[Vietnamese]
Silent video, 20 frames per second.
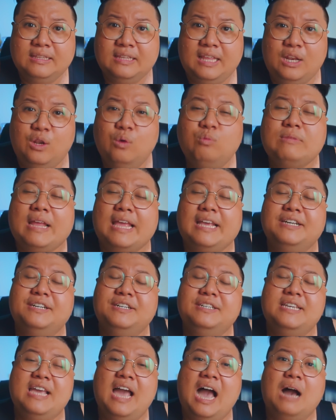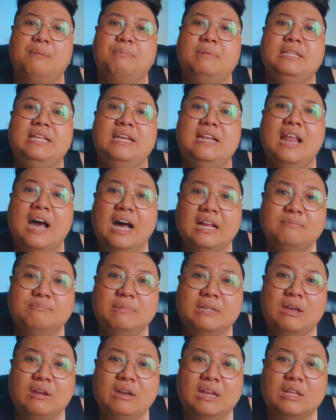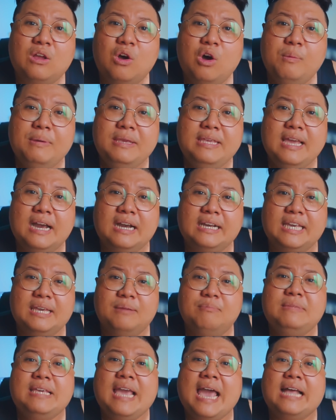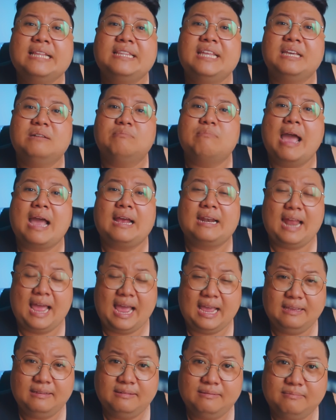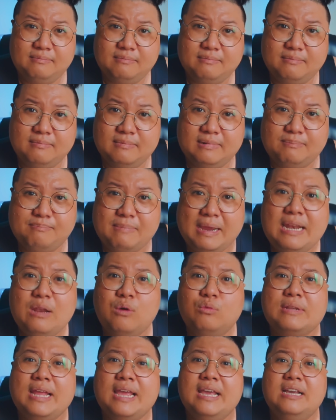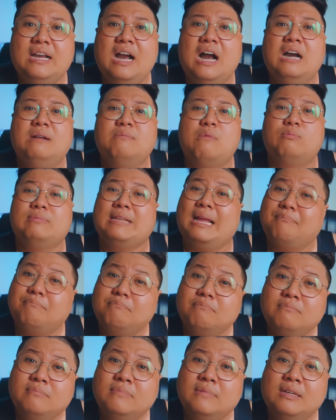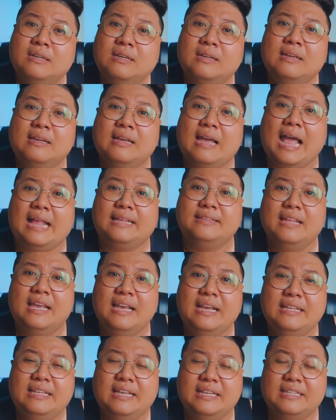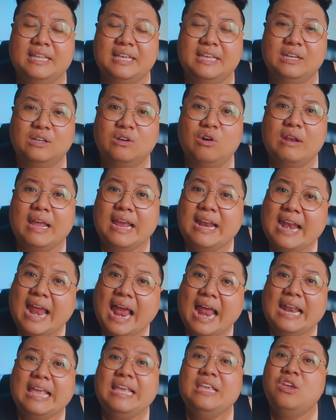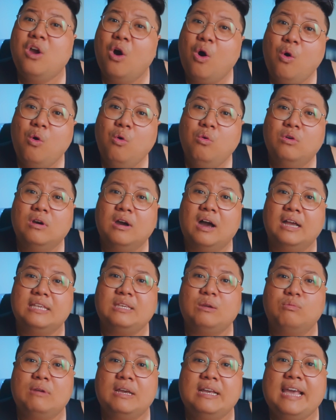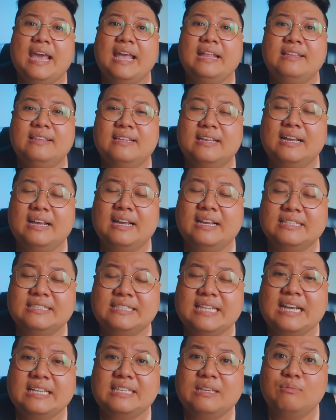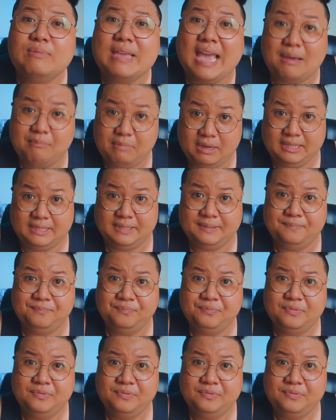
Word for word: thì lúc này người vợ mới đi lên mới nói là thôi bây giờ kiểm tra tiền bạc lại bấy lâu nay hơn một năm anh đi thì tiền có lấy ra lấy vô ở trong cái két uh, sắt trong nhà mình